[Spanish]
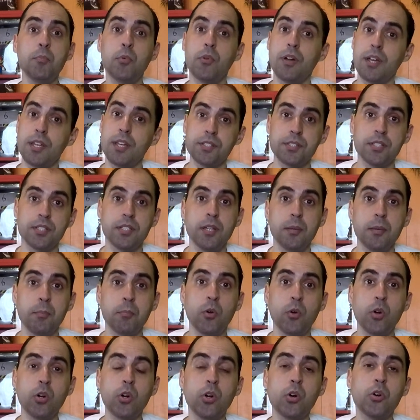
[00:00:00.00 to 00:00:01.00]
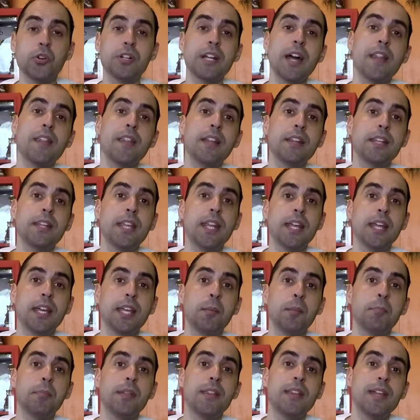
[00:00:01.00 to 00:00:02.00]
pues poco o nada tiene que
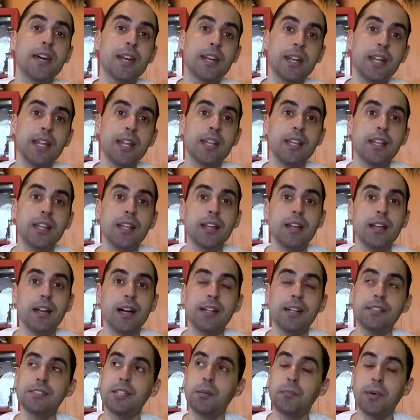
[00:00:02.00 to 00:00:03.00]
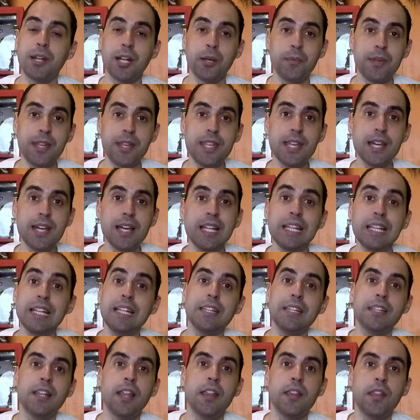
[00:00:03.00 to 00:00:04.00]
envidiarle a esa maravilla
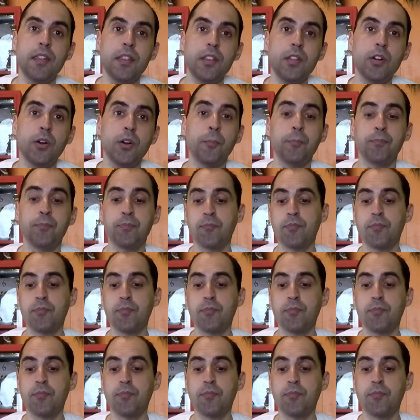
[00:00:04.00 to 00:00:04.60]
de edición.